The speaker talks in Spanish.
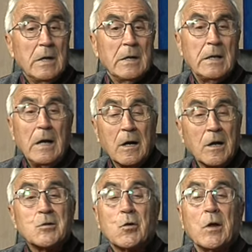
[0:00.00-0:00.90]
Y el
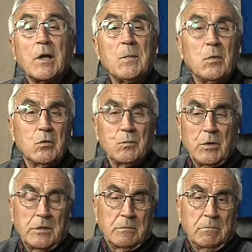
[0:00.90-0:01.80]
resto de equipos,
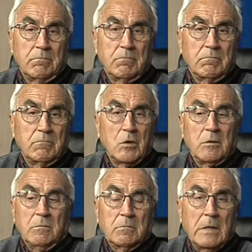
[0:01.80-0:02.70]
pues mm, bueno,
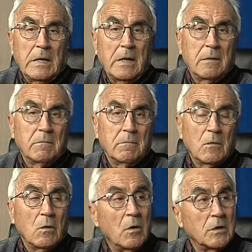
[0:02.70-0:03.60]
eran
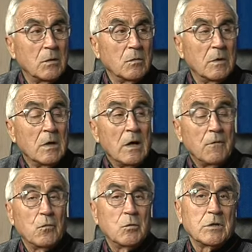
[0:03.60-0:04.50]
objetivos en
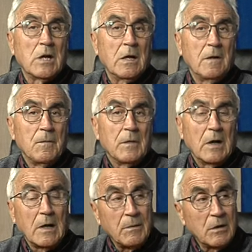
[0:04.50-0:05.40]
fútbol sala,
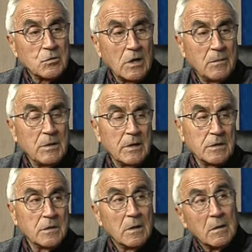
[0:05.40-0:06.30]
había dos
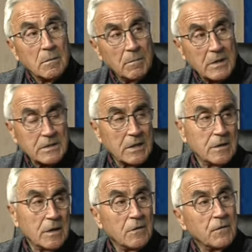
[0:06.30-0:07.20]
alevines
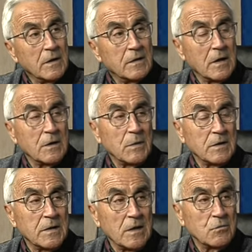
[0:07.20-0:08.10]
bastante diferentes las
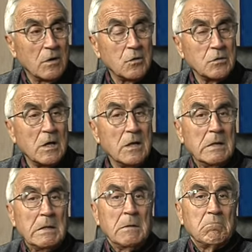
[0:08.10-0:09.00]
plantillas una de otra,
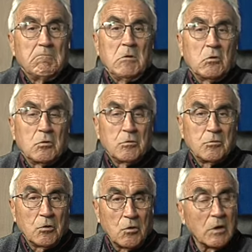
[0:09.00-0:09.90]
los dos
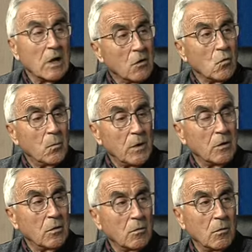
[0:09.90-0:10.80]
yo creo que han
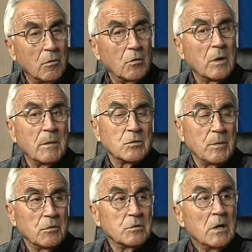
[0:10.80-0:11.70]
cumplido con lo que más o
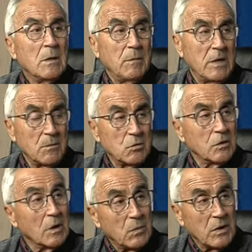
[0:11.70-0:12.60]
menos veíamos
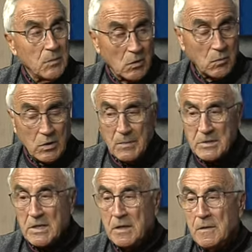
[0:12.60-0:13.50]
desde el principio que podía
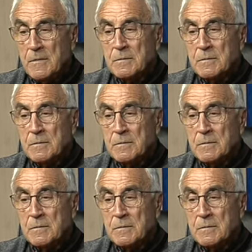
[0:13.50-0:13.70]
pasar.